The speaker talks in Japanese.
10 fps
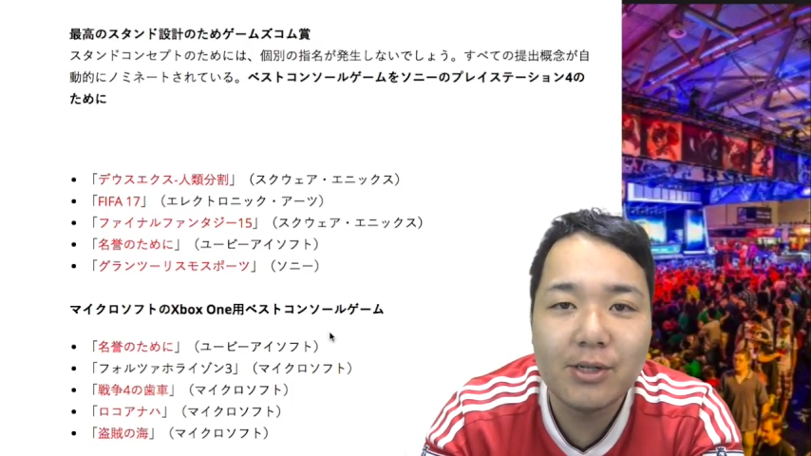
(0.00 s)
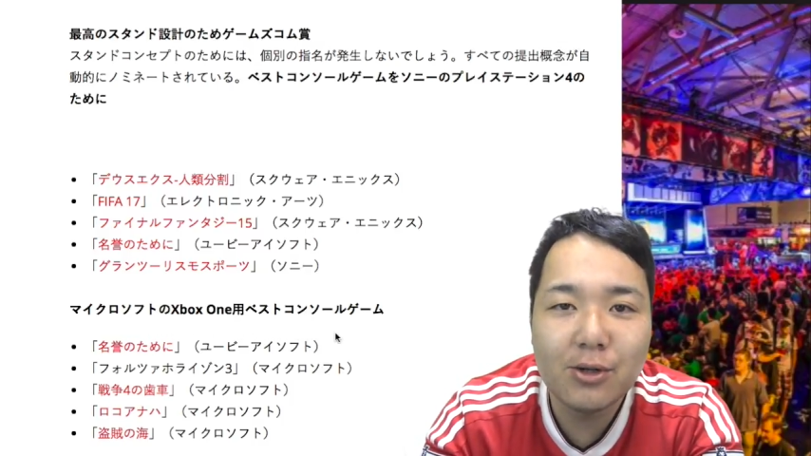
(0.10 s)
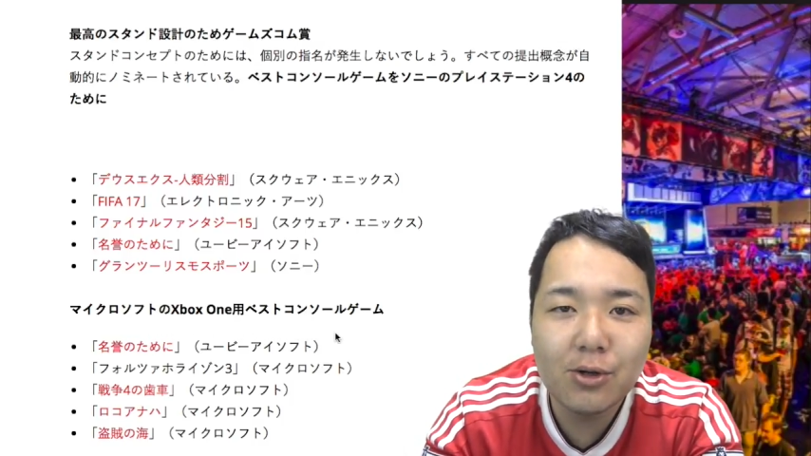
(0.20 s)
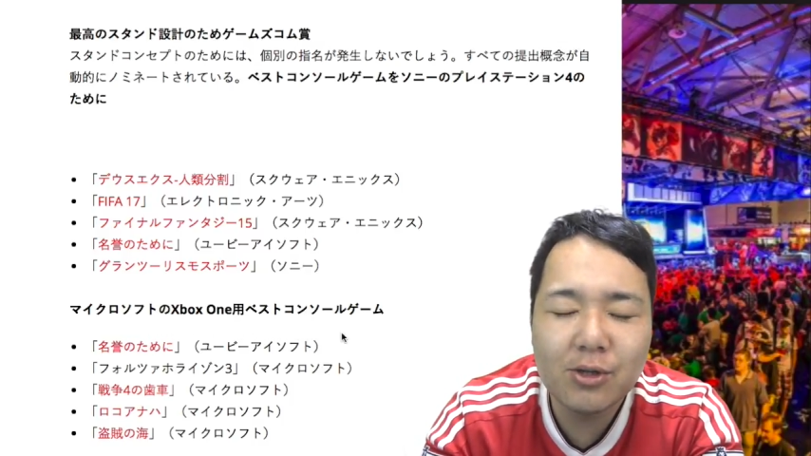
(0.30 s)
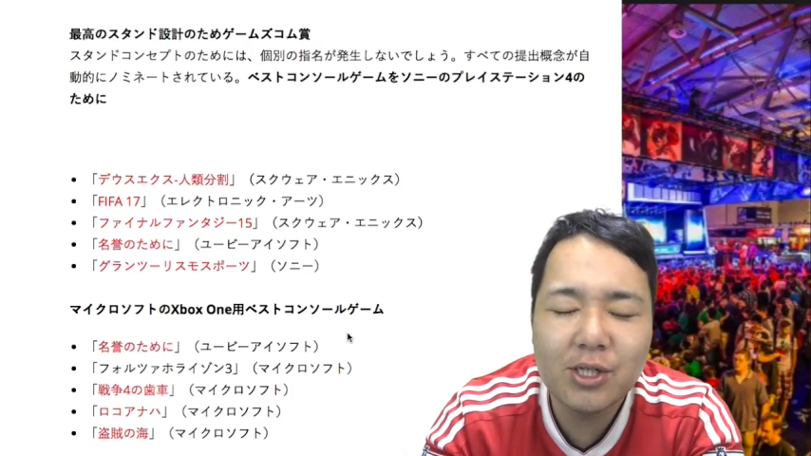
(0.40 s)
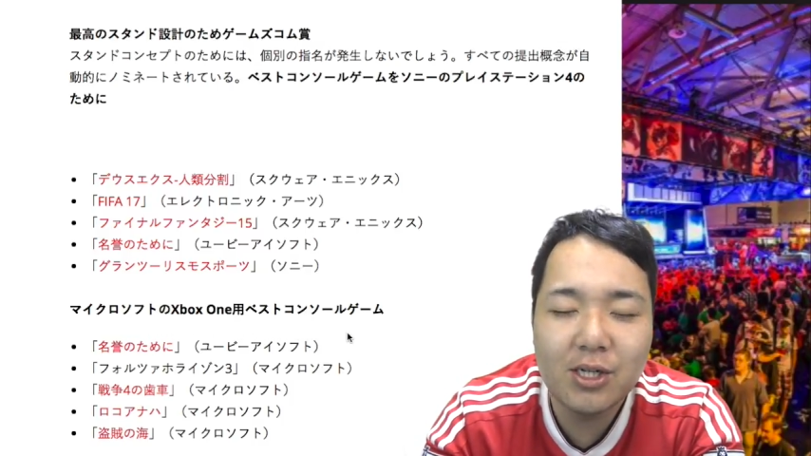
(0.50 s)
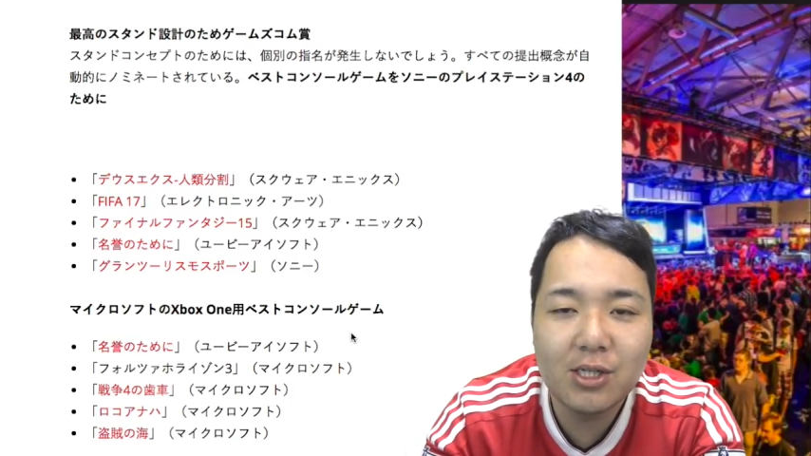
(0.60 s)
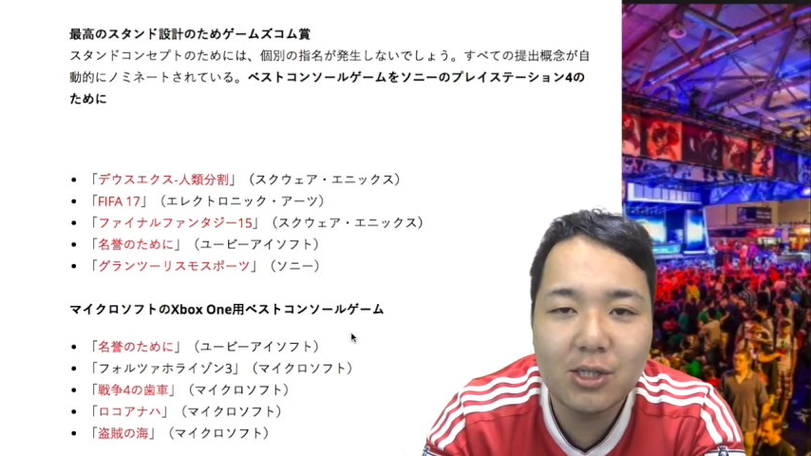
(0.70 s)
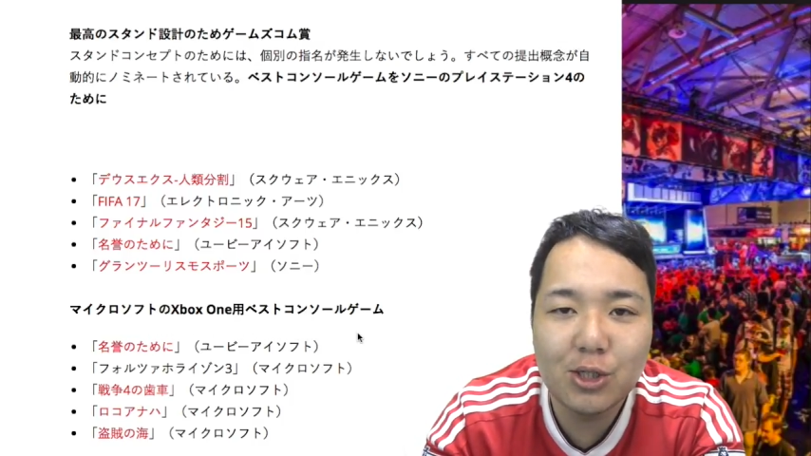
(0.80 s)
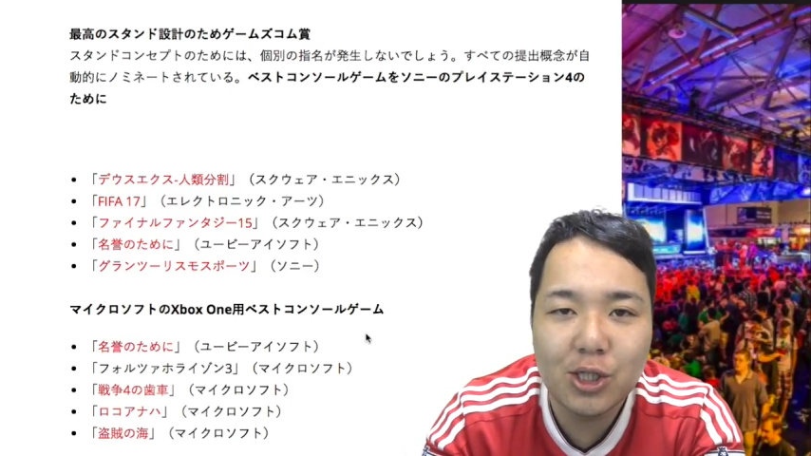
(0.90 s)
いろいろ知り
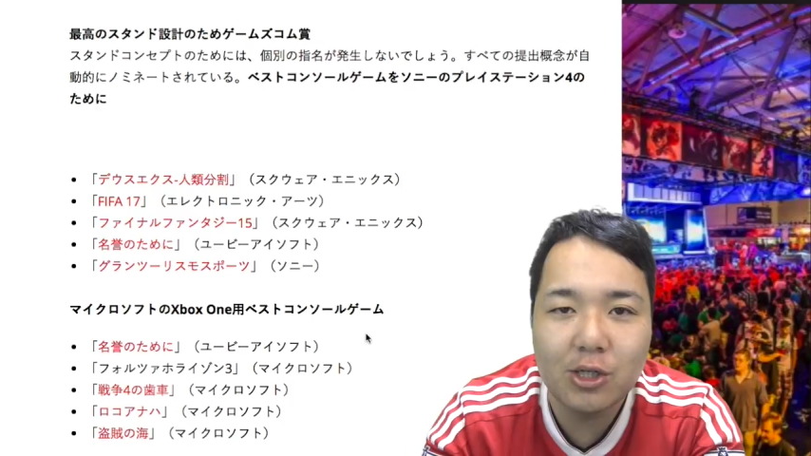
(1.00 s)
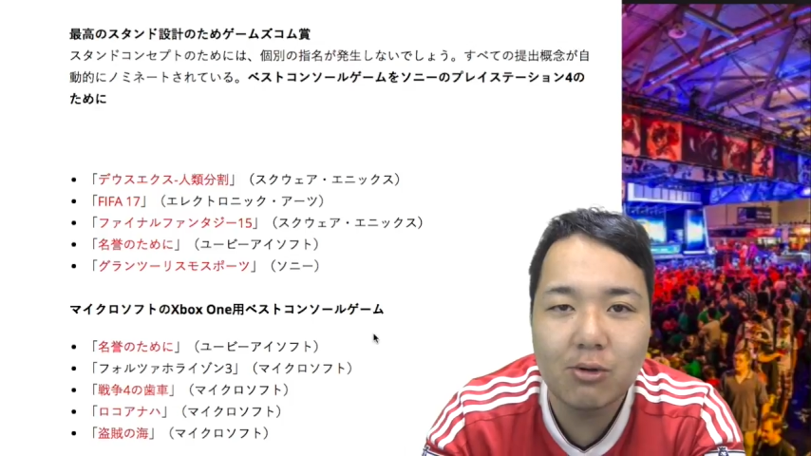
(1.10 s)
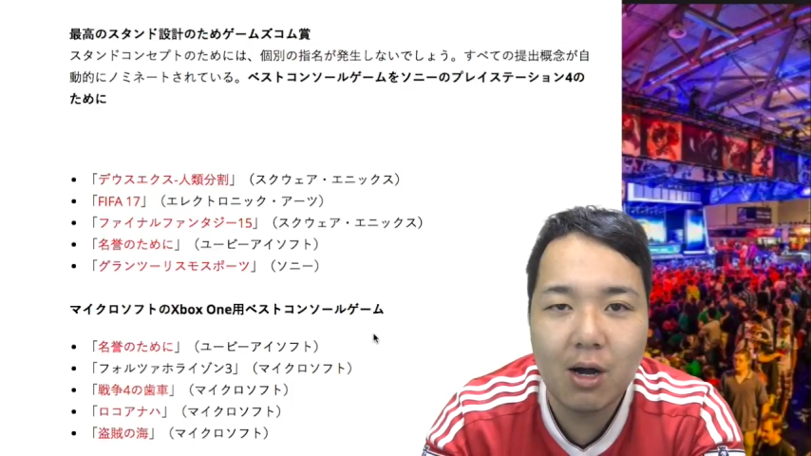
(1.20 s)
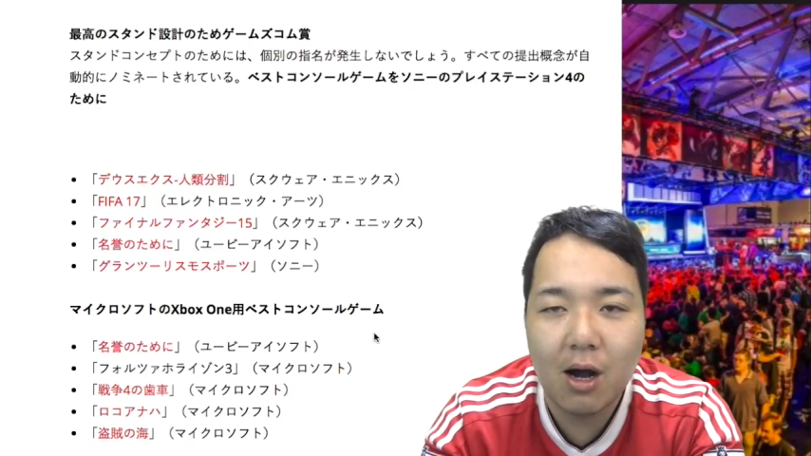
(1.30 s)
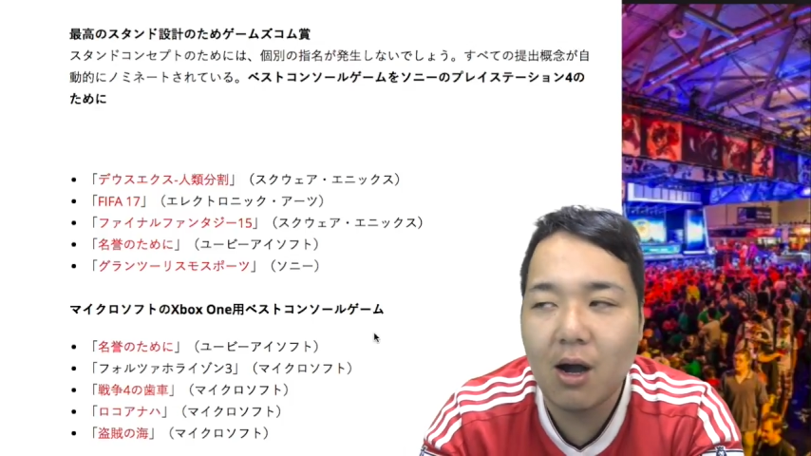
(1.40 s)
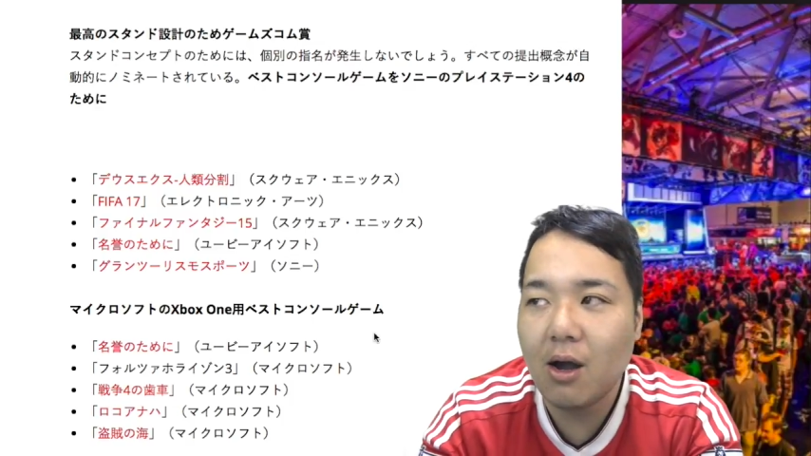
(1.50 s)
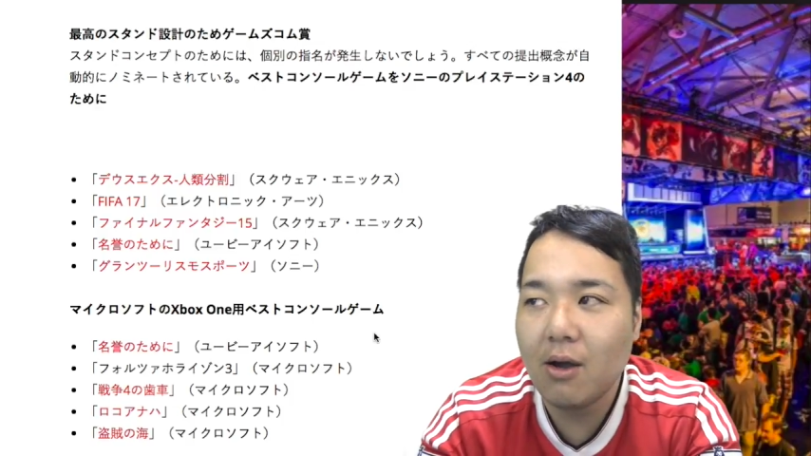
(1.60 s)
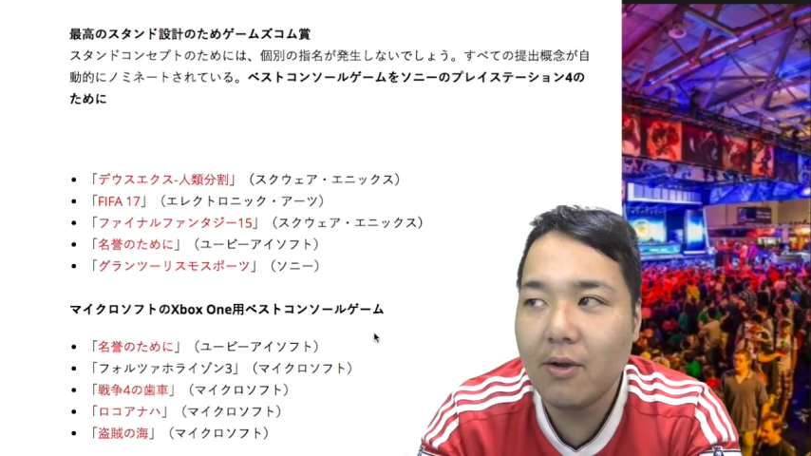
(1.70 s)
尽くした人が、